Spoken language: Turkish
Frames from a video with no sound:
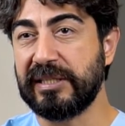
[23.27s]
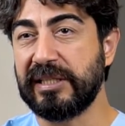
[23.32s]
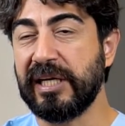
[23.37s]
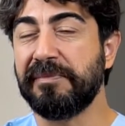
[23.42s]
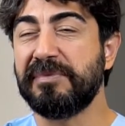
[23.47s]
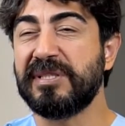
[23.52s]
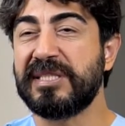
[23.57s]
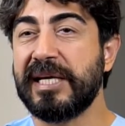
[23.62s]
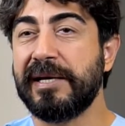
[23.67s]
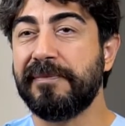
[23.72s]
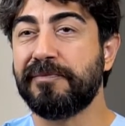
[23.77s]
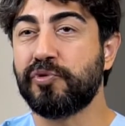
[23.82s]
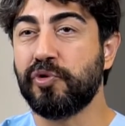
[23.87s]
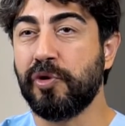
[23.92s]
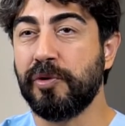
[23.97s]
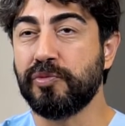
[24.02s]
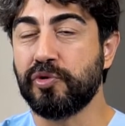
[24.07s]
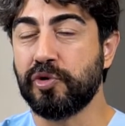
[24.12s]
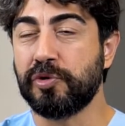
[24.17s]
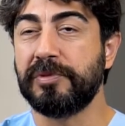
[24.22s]
Yani bir
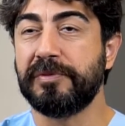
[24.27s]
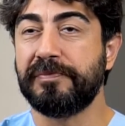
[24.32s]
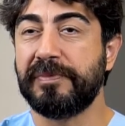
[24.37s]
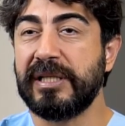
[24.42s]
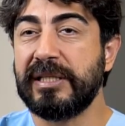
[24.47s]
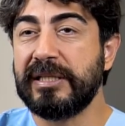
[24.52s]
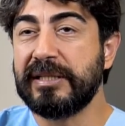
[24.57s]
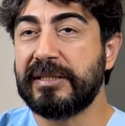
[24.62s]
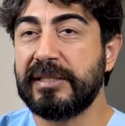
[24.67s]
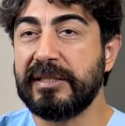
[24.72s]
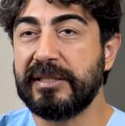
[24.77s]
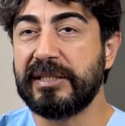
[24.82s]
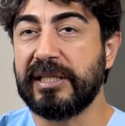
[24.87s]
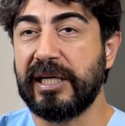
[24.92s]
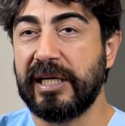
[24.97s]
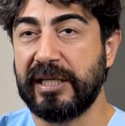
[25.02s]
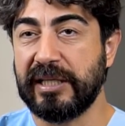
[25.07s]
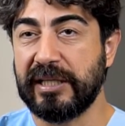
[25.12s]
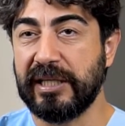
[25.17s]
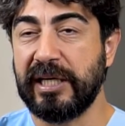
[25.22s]
semptomdur, bir belirtidir
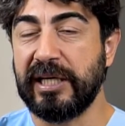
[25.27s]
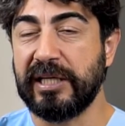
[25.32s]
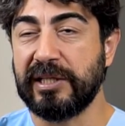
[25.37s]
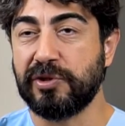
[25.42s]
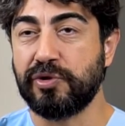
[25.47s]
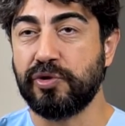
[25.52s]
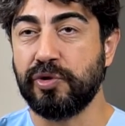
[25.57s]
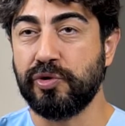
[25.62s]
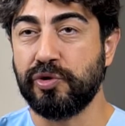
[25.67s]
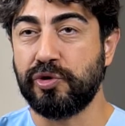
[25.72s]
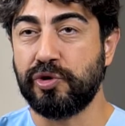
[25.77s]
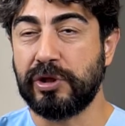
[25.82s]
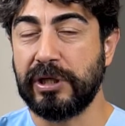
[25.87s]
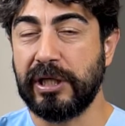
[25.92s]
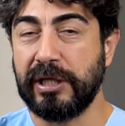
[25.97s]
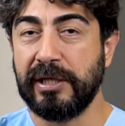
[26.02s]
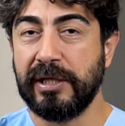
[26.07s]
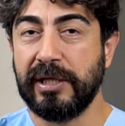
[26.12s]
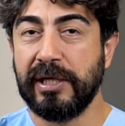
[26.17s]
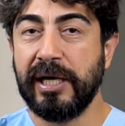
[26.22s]
ağrı, ağrı
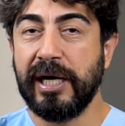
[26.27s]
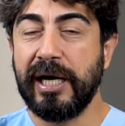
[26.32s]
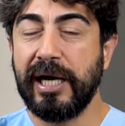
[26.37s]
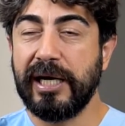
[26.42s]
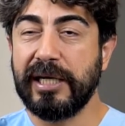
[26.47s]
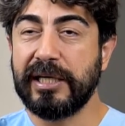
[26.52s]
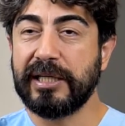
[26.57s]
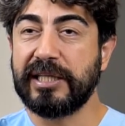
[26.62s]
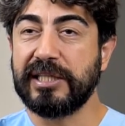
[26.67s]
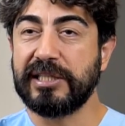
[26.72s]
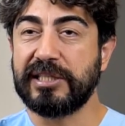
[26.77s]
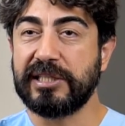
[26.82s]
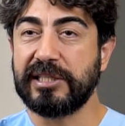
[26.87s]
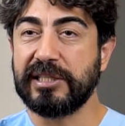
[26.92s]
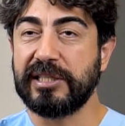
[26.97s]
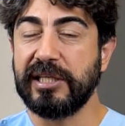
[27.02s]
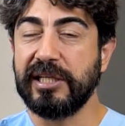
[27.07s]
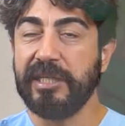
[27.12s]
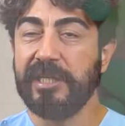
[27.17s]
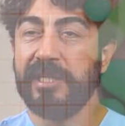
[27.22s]
sonuçta. Ağrı
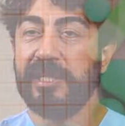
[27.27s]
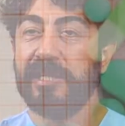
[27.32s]
kesici de